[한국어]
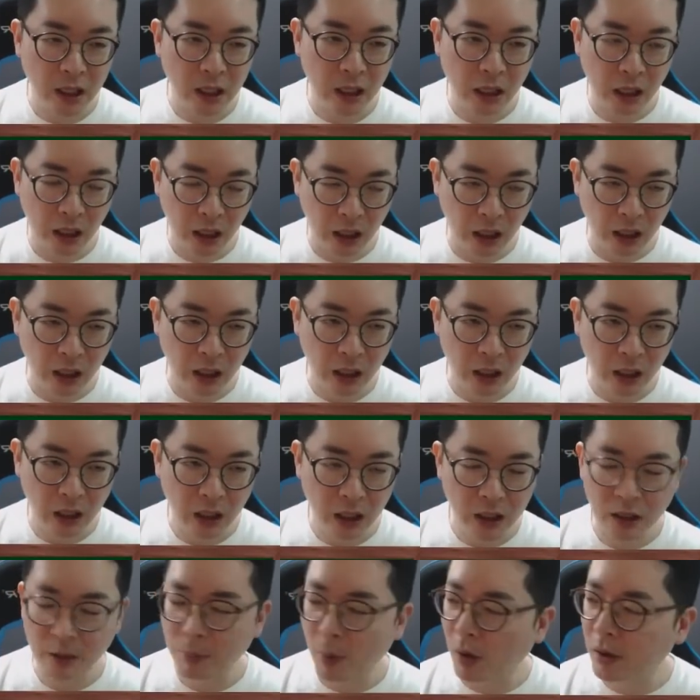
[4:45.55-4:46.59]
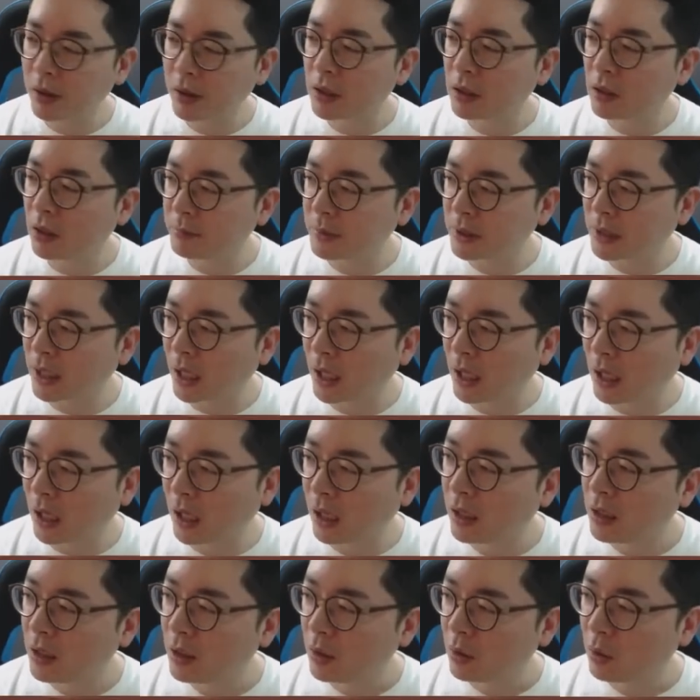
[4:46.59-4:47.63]
어, 이거 버릴 겁니다.
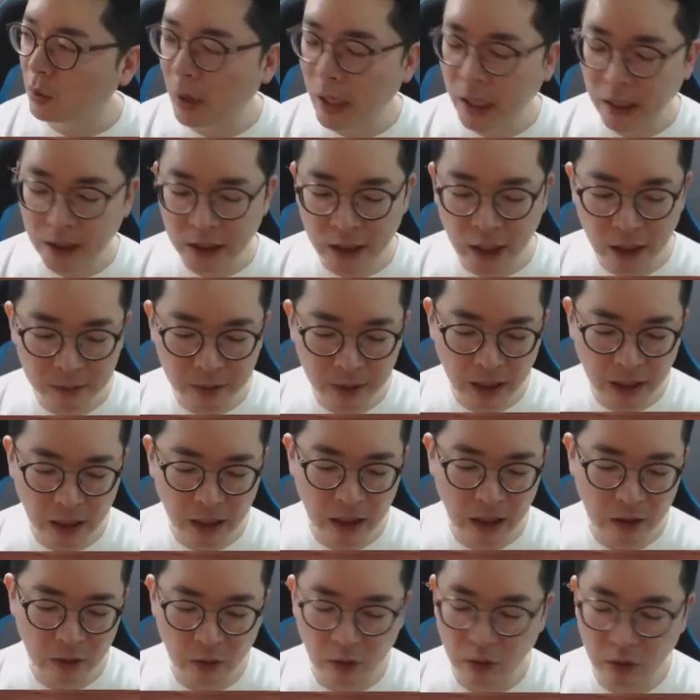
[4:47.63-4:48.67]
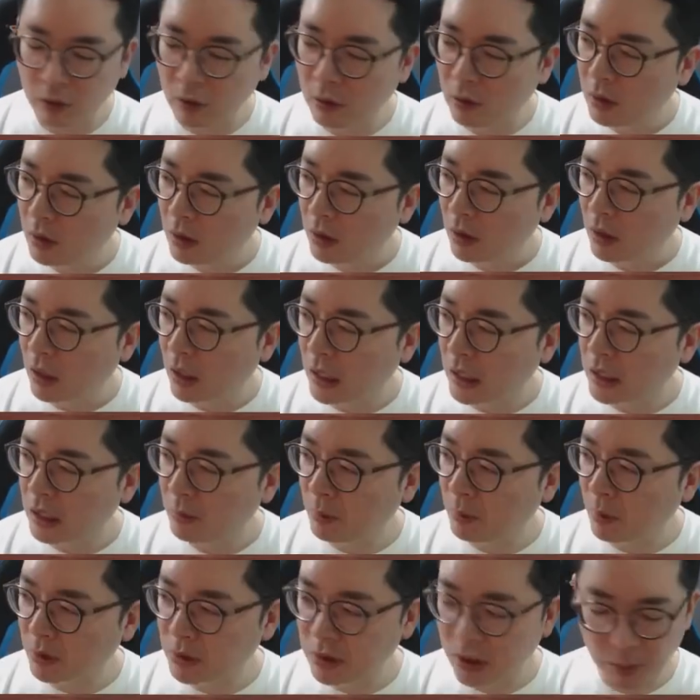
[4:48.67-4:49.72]
요 액땜을 해갖고 아 이게
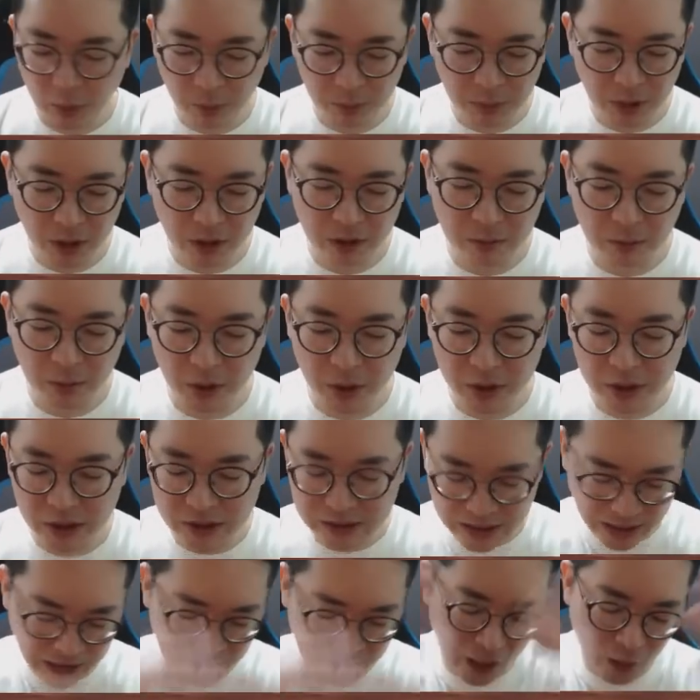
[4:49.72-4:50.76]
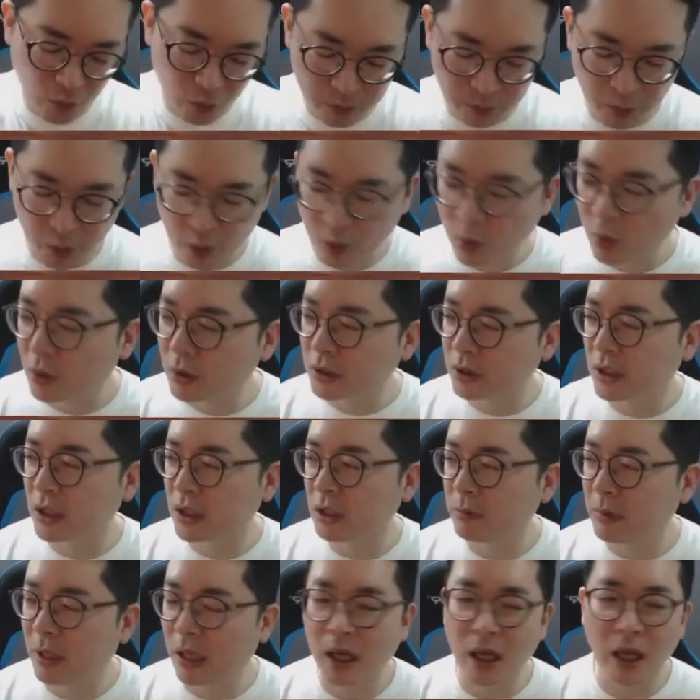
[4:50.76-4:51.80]
뭐 어떻게 보면은 뭐 이게 재태우는 뭐 이런
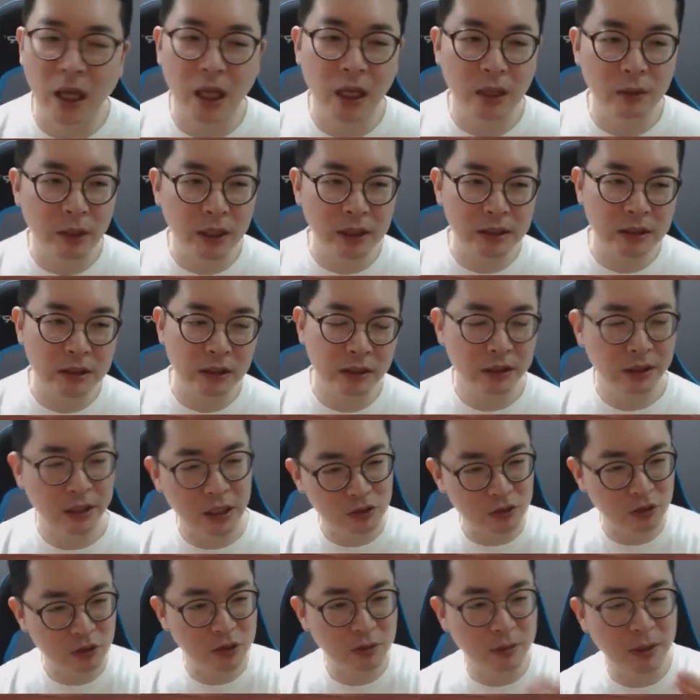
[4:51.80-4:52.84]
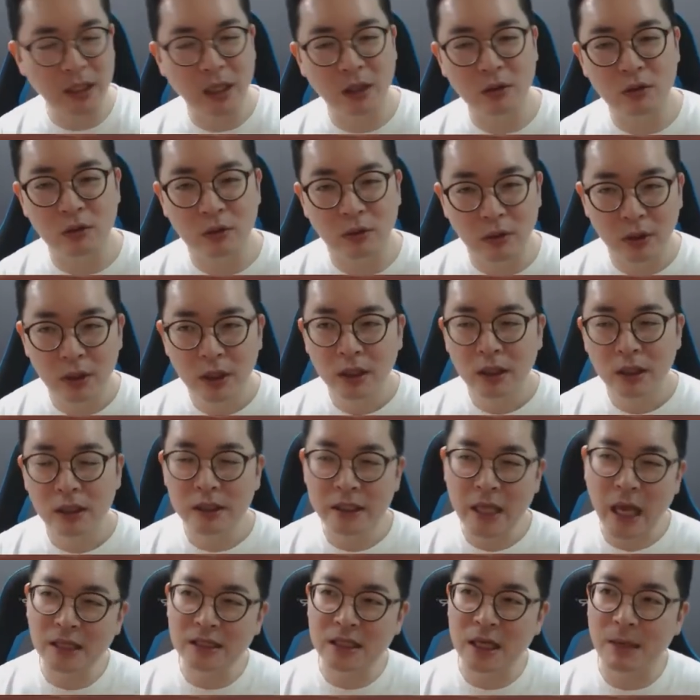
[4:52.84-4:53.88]
느낌이야. 아, 왜 저기 예수님한테도 그
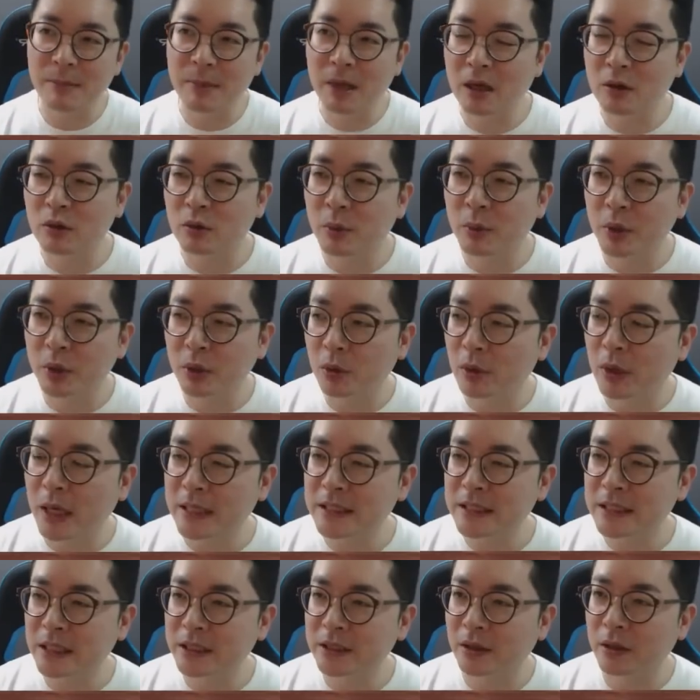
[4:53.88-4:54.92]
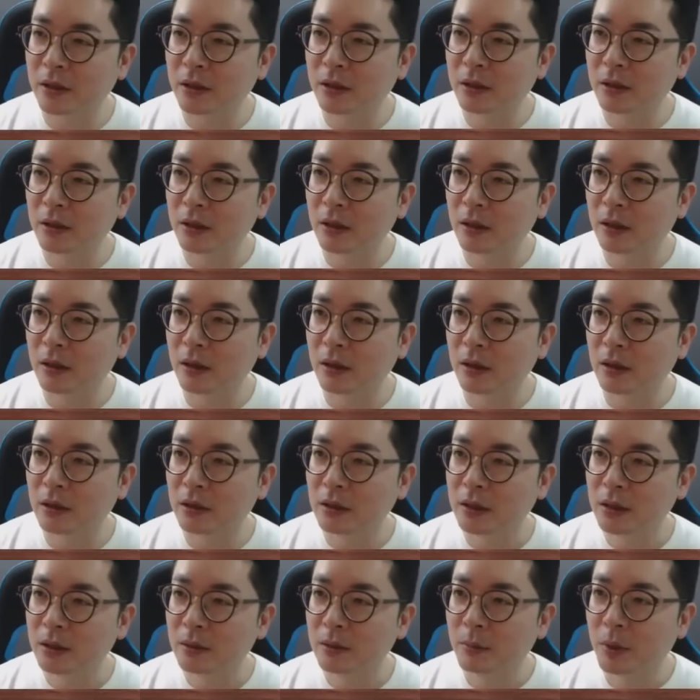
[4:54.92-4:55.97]
양 잡아갖고 뭐 이런 거 하자냐. 어,
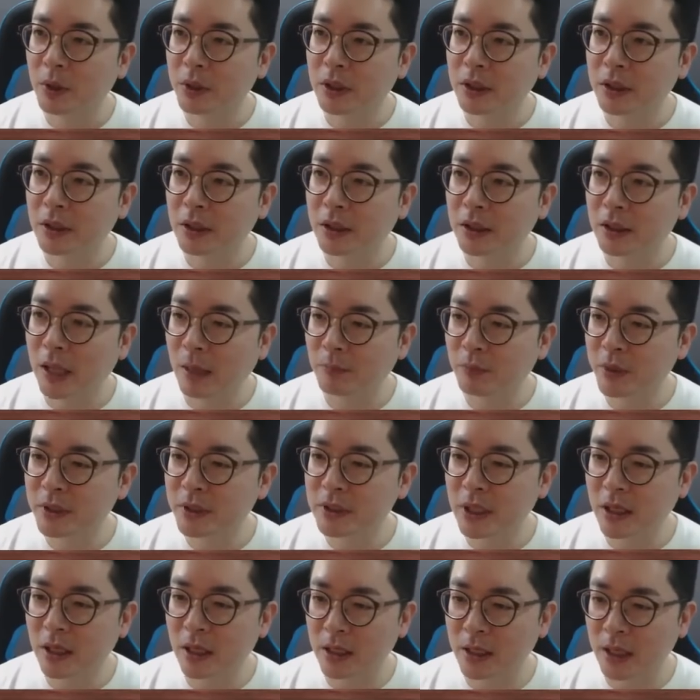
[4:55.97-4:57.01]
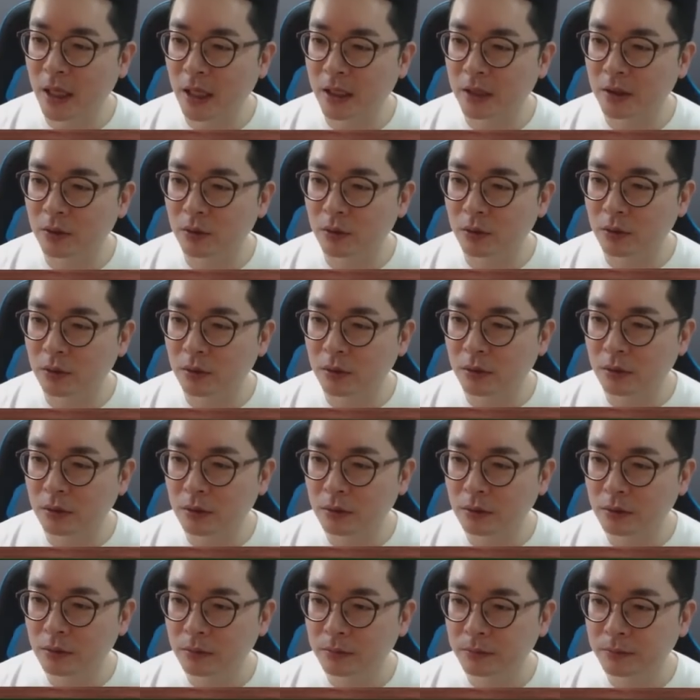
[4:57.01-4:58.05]
어 이게 나쁘게 생각할 게 아니고.